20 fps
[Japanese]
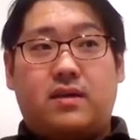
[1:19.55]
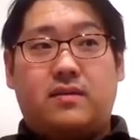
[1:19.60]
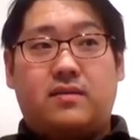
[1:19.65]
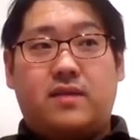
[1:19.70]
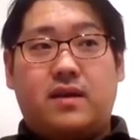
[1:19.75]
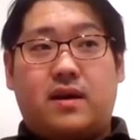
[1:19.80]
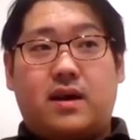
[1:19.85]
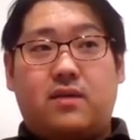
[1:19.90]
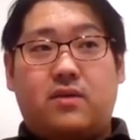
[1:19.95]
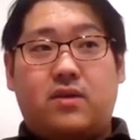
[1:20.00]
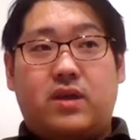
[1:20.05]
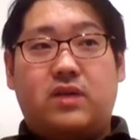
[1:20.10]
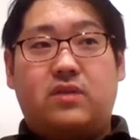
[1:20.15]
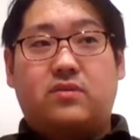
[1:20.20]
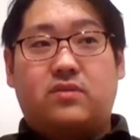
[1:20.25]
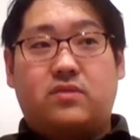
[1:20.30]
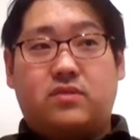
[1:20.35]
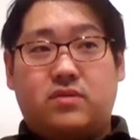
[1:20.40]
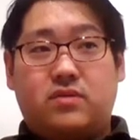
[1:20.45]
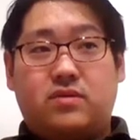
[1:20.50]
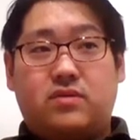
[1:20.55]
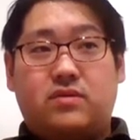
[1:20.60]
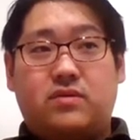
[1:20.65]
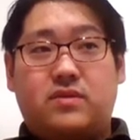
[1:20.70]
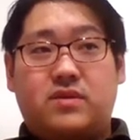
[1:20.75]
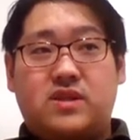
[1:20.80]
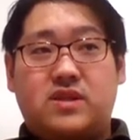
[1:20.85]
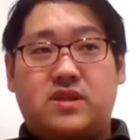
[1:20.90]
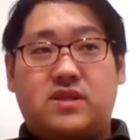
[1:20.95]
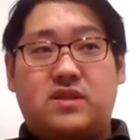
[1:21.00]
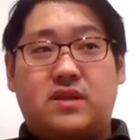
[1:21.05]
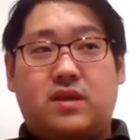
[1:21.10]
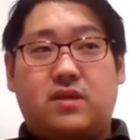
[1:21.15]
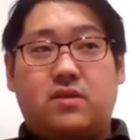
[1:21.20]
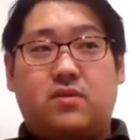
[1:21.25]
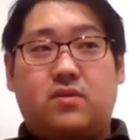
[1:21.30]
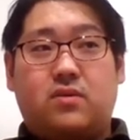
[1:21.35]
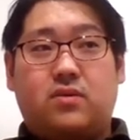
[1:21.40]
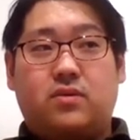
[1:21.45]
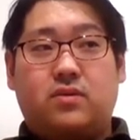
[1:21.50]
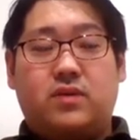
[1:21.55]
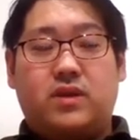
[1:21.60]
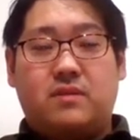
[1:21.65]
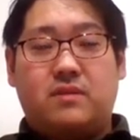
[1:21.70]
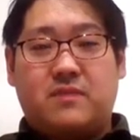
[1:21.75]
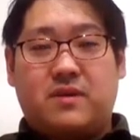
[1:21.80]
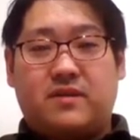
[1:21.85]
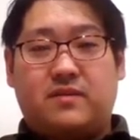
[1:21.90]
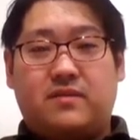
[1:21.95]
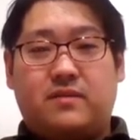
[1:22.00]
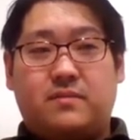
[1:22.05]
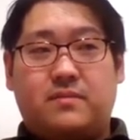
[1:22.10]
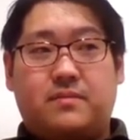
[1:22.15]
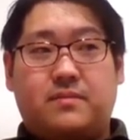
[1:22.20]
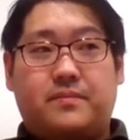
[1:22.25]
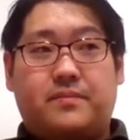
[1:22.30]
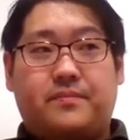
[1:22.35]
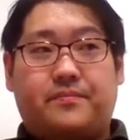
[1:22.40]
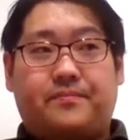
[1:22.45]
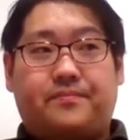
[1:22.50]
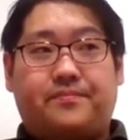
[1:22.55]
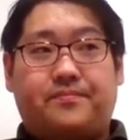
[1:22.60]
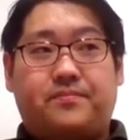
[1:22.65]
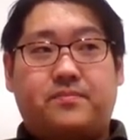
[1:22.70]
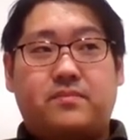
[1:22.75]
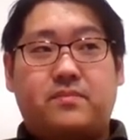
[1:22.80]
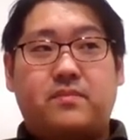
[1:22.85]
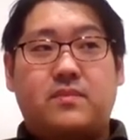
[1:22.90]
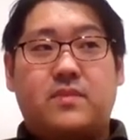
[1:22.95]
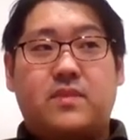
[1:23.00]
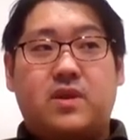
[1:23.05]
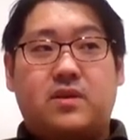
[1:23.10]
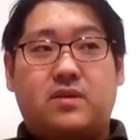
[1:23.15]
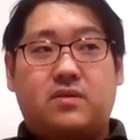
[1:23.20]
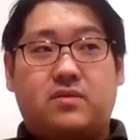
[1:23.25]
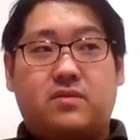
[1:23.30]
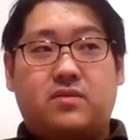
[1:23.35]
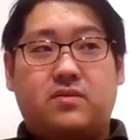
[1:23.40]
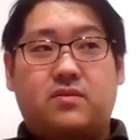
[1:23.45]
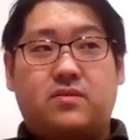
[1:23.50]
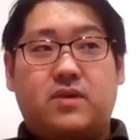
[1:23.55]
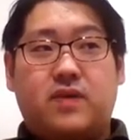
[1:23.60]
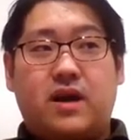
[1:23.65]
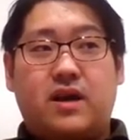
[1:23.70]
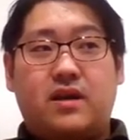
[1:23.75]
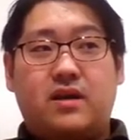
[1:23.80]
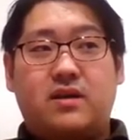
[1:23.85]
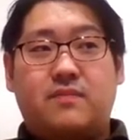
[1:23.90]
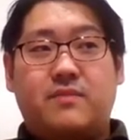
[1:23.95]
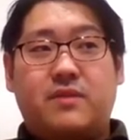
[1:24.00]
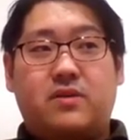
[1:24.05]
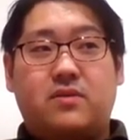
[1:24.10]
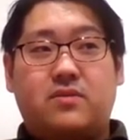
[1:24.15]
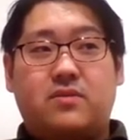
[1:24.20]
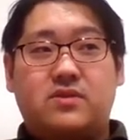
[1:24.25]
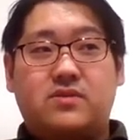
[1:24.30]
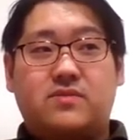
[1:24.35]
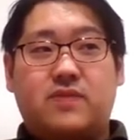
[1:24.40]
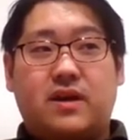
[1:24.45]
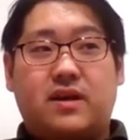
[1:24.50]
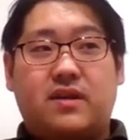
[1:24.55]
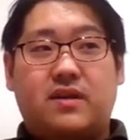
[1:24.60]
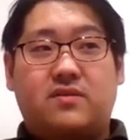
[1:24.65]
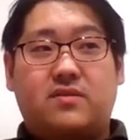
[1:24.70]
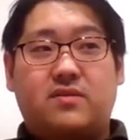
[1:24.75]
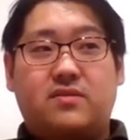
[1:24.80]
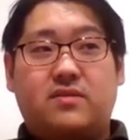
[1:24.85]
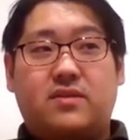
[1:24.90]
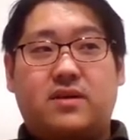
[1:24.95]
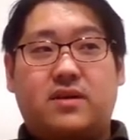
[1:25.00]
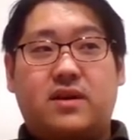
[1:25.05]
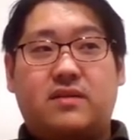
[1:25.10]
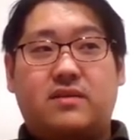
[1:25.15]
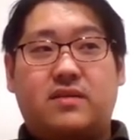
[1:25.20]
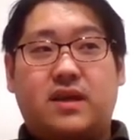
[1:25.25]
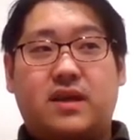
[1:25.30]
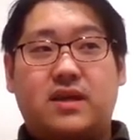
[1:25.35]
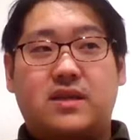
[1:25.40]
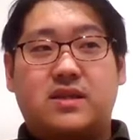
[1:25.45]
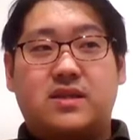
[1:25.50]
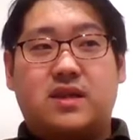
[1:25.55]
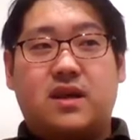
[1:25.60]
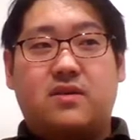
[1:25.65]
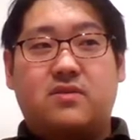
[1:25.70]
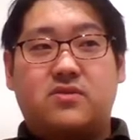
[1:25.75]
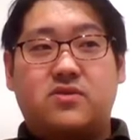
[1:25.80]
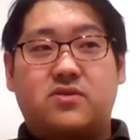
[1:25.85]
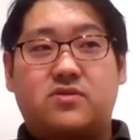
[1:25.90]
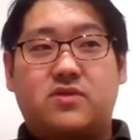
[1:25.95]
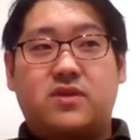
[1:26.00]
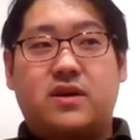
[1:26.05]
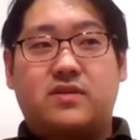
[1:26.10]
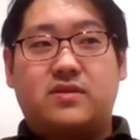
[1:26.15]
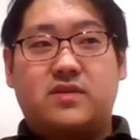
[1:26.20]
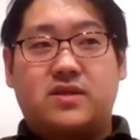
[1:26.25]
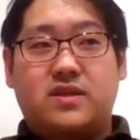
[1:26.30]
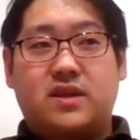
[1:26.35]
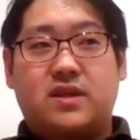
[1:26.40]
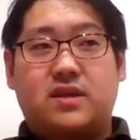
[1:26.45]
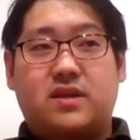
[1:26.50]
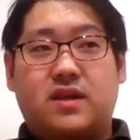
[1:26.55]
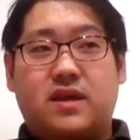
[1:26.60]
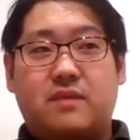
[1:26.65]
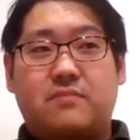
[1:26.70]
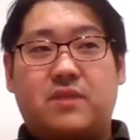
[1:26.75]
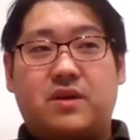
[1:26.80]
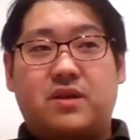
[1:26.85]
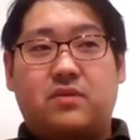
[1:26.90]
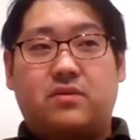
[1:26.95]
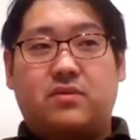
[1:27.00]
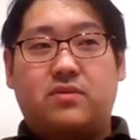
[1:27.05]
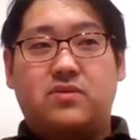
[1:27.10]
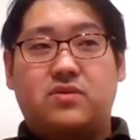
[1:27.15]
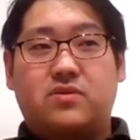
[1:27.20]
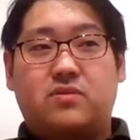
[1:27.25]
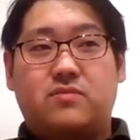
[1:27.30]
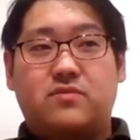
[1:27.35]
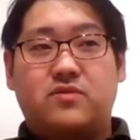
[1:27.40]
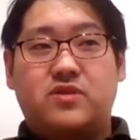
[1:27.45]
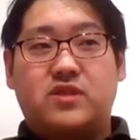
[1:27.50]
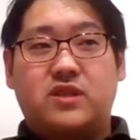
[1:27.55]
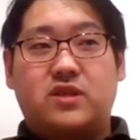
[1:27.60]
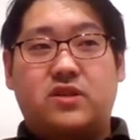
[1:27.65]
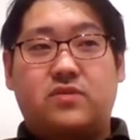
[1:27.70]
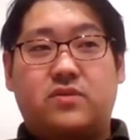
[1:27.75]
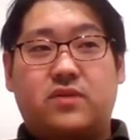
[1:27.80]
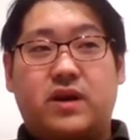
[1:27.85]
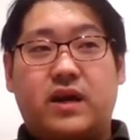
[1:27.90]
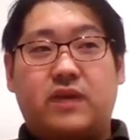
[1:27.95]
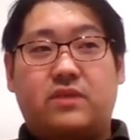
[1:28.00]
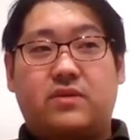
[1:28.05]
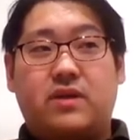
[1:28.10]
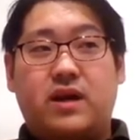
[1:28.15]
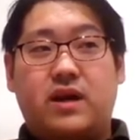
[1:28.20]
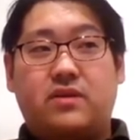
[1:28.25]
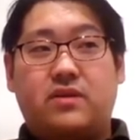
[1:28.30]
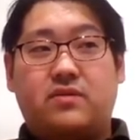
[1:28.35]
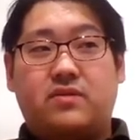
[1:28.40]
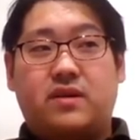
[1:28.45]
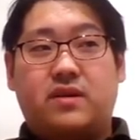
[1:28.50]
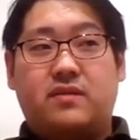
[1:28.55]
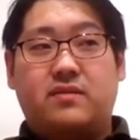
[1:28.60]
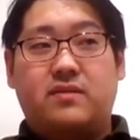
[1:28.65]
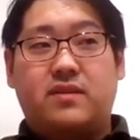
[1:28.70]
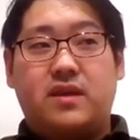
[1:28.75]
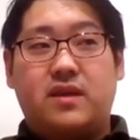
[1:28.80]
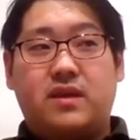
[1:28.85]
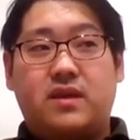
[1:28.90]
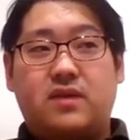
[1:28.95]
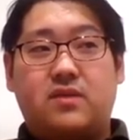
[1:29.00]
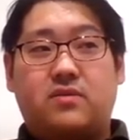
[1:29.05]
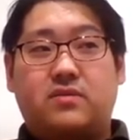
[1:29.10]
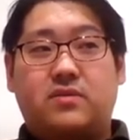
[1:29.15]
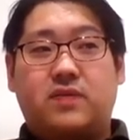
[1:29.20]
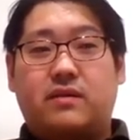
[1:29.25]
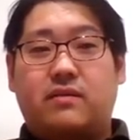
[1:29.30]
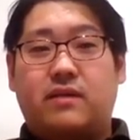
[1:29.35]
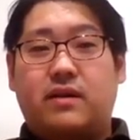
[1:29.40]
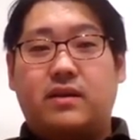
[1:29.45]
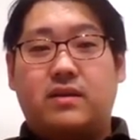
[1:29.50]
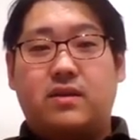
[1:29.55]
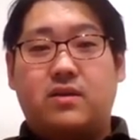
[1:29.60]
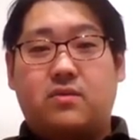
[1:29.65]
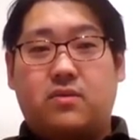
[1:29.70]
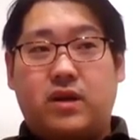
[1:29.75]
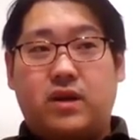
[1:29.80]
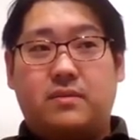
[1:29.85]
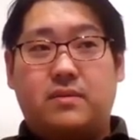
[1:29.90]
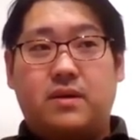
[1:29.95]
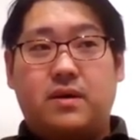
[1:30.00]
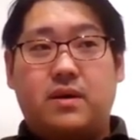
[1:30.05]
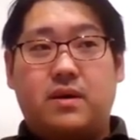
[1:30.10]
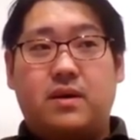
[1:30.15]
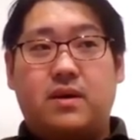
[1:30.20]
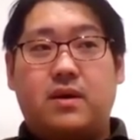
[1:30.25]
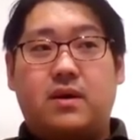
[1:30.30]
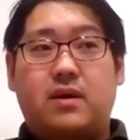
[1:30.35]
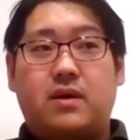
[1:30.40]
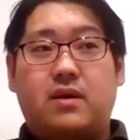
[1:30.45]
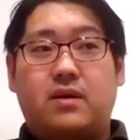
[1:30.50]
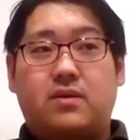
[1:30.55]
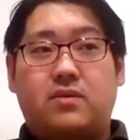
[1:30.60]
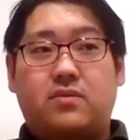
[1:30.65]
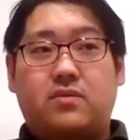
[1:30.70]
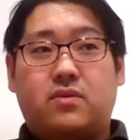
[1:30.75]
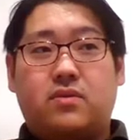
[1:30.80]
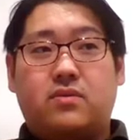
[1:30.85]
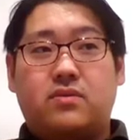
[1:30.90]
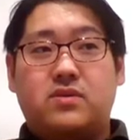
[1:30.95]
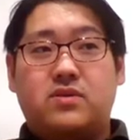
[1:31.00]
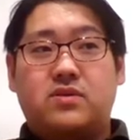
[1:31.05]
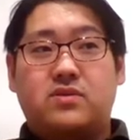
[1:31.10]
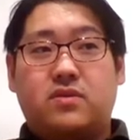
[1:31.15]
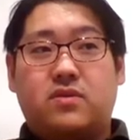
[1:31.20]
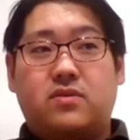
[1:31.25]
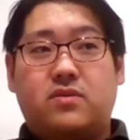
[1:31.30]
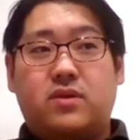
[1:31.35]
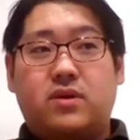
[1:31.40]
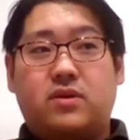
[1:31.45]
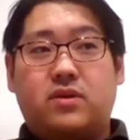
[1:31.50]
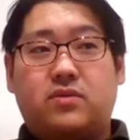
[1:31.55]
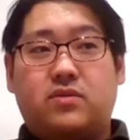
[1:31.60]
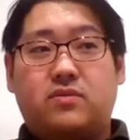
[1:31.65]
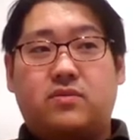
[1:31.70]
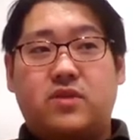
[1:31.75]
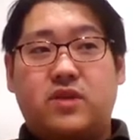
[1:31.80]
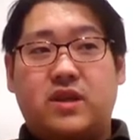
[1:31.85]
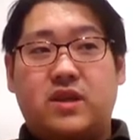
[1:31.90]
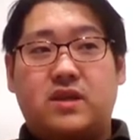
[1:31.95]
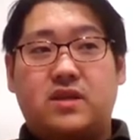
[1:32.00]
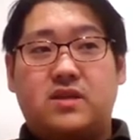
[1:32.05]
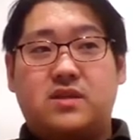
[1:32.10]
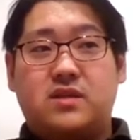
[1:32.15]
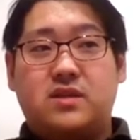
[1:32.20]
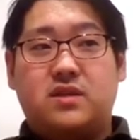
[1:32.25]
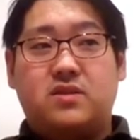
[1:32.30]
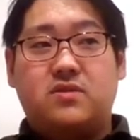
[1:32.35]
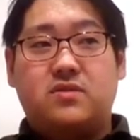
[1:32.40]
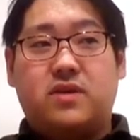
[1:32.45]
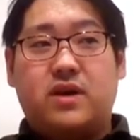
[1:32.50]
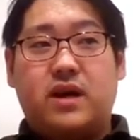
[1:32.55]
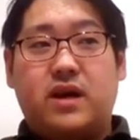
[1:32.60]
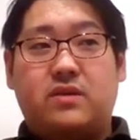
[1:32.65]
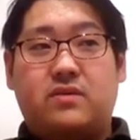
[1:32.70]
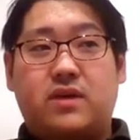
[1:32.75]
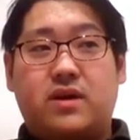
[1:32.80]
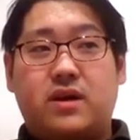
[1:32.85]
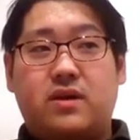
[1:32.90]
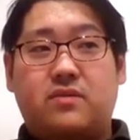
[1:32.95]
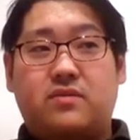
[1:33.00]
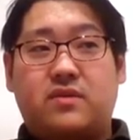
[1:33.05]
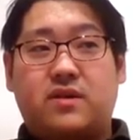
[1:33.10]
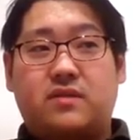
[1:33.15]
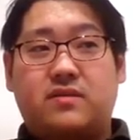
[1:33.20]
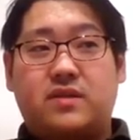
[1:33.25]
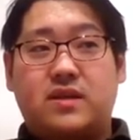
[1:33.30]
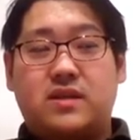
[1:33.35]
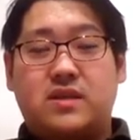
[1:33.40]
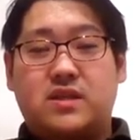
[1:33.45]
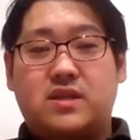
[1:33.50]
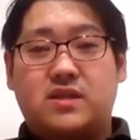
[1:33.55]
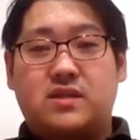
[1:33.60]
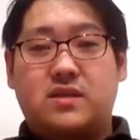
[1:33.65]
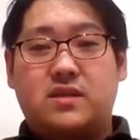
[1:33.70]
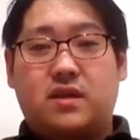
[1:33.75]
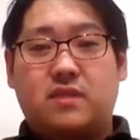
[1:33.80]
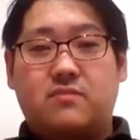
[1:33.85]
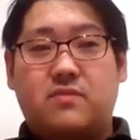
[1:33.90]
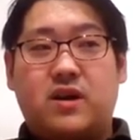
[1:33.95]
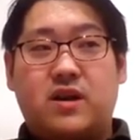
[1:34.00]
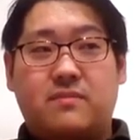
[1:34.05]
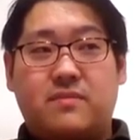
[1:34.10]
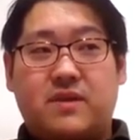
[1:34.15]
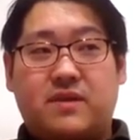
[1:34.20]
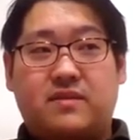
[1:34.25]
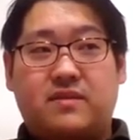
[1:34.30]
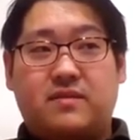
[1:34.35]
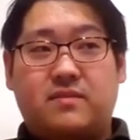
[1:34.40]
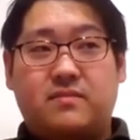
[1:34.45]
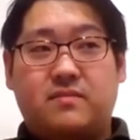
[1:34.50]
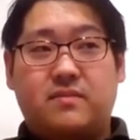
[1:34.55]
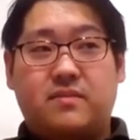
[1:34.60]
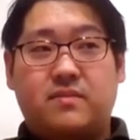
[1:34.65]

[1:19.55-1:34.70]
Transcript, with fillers: 世界をリードする実績を誇っています。その他、伊上教授は既存の科学的知見を集約し、現場に落とし込む診療ガイドラインの作成に広く関わっており、当教室の教員とともに診療ガイドラインを作成した実績もあります。